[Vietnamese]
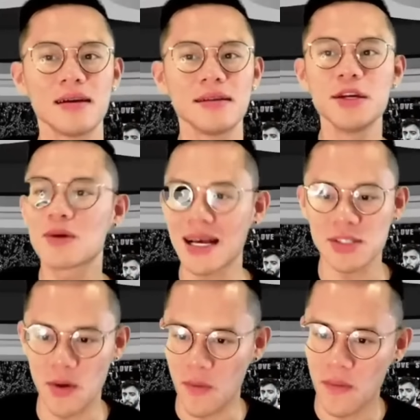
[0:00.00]

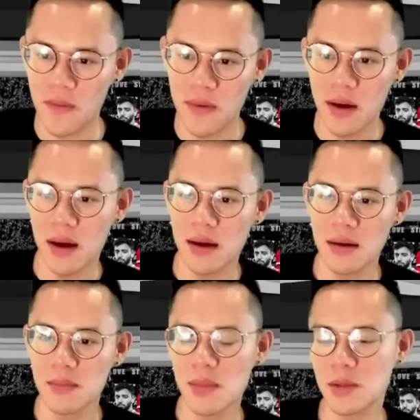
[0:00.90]
Newcastle.
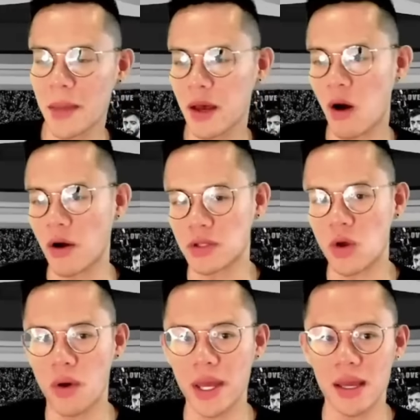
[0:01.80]
Mà bây giờ hỏi
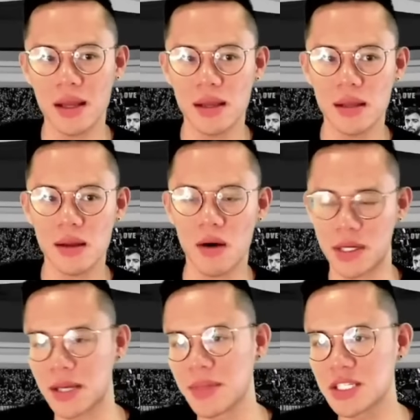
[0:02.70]
tôi ấy, hỏi
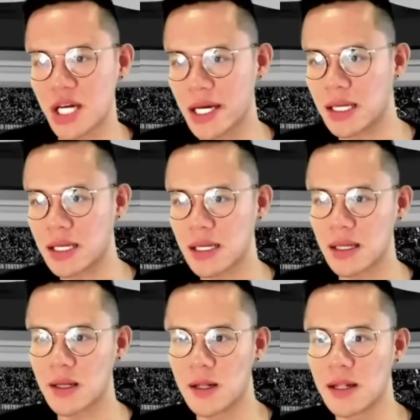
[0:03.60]
Kim Min Jae
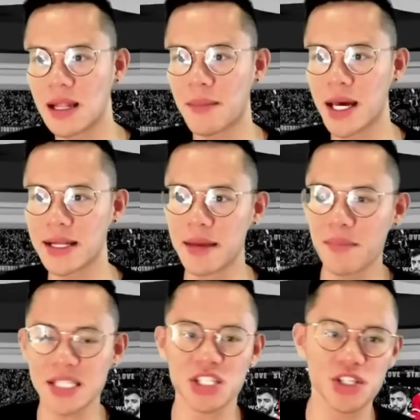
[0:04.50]
là bây giờ đến
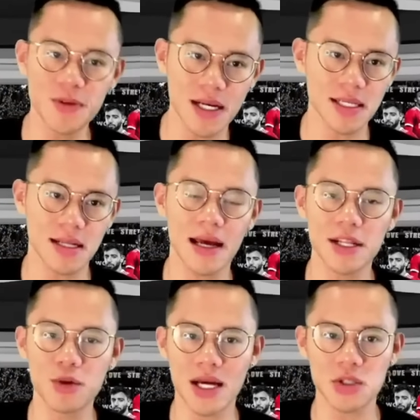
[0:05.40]
Manchester United hay
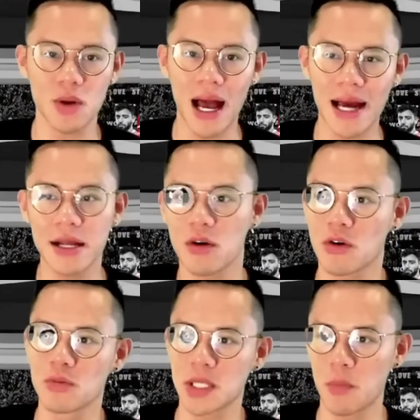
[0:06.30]
Newcastle, cả hai đều có
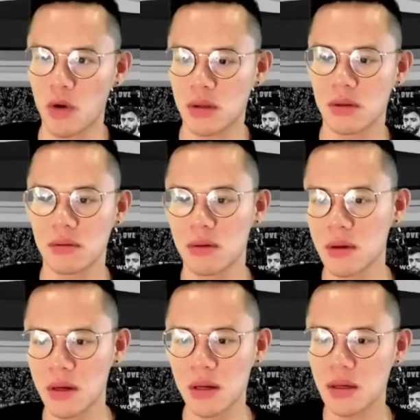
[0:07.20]
cúp xê một.
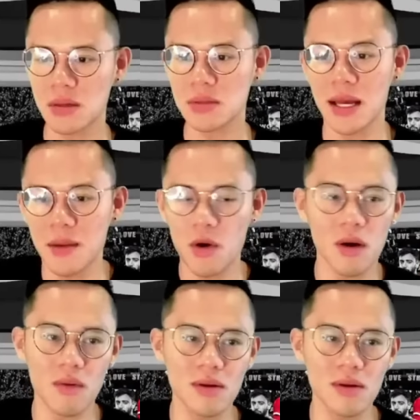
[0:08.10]
Đây là một cúp